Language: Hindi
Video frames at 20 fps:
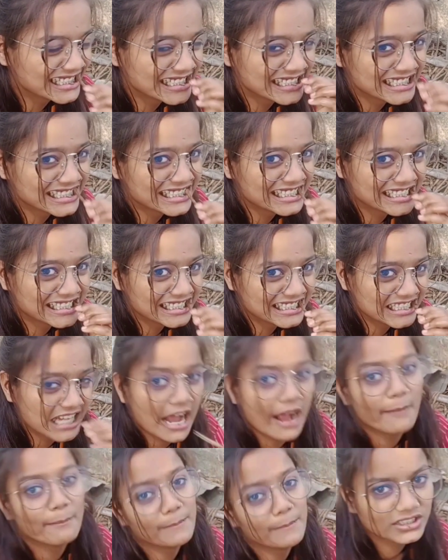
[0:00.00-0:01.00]
हम्म
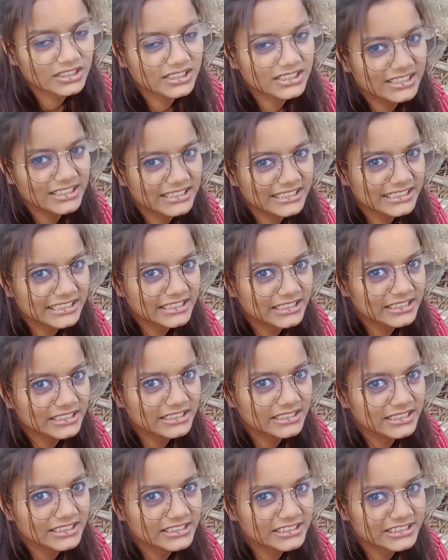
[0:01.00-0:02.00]
अब
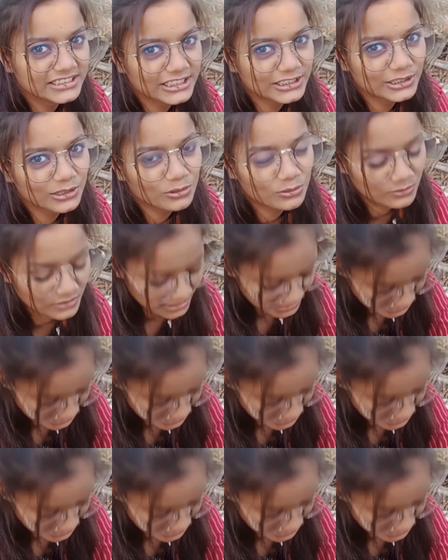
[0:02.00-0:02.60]
इससे तो हुआ